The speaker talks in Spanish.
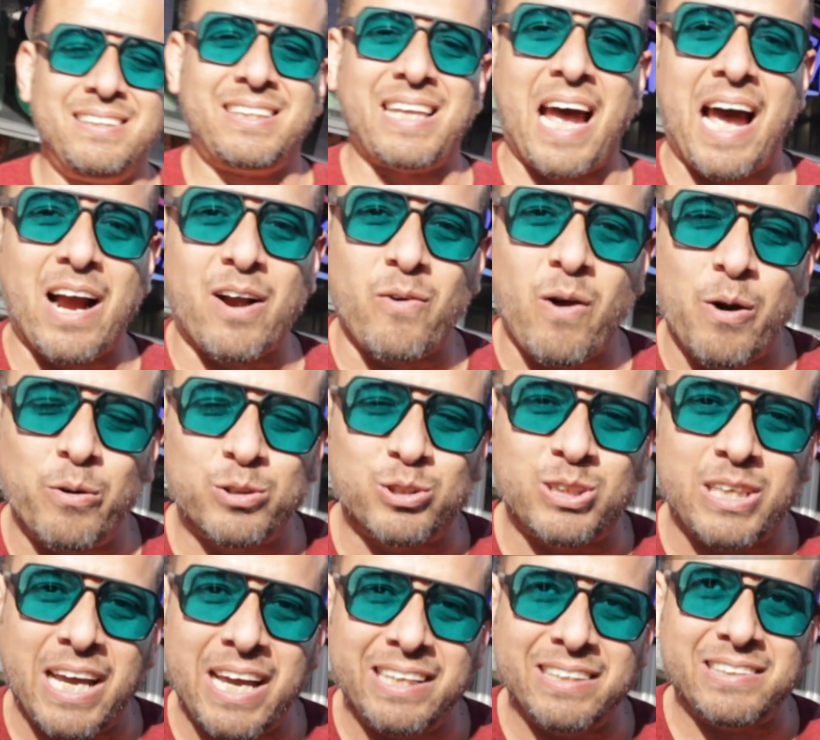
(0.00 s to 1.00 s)
taco
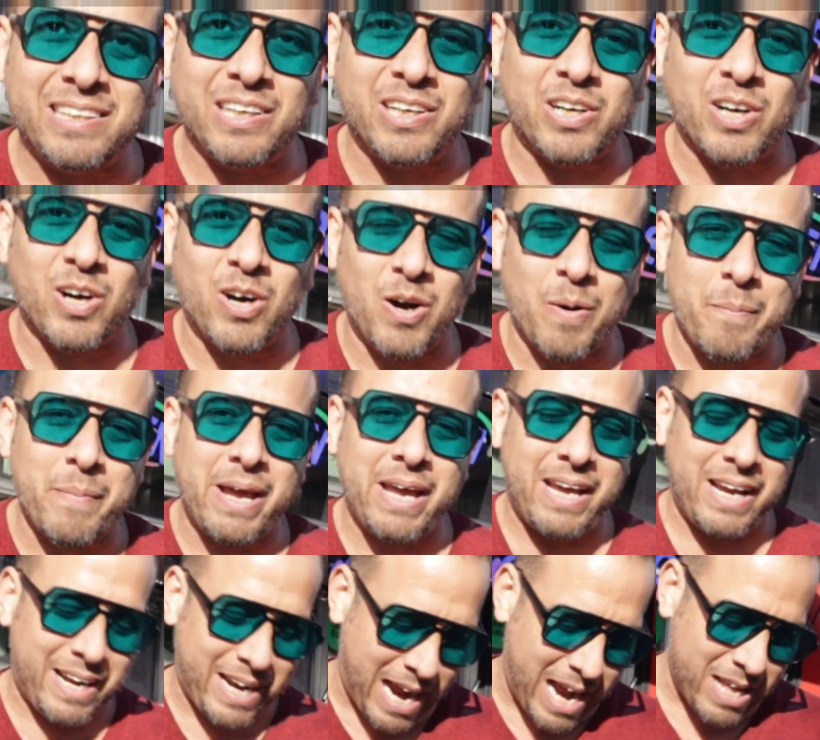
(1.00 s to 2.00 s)
auténtico
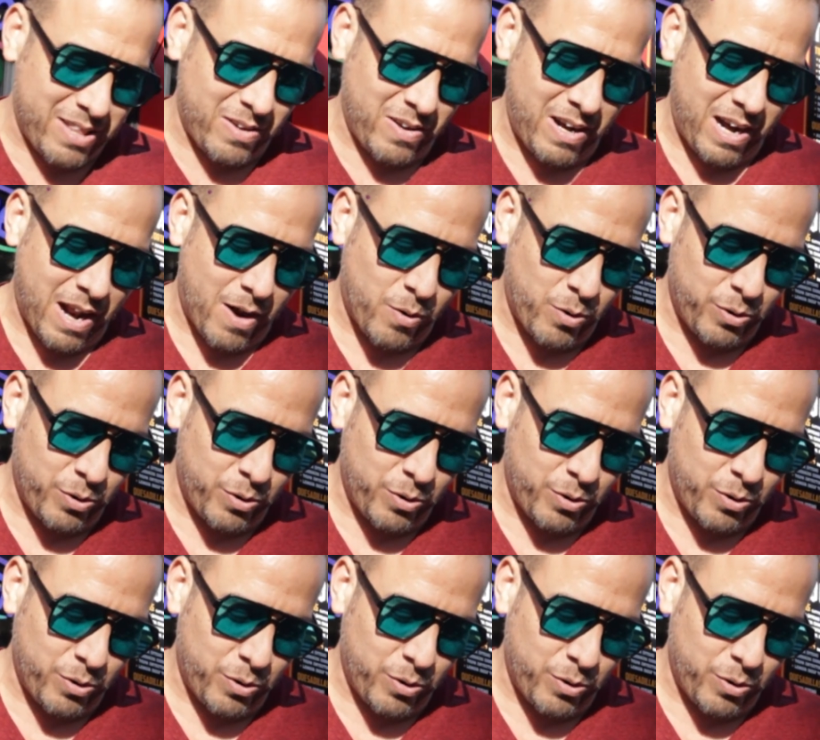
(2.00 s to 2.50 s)
mexicano de la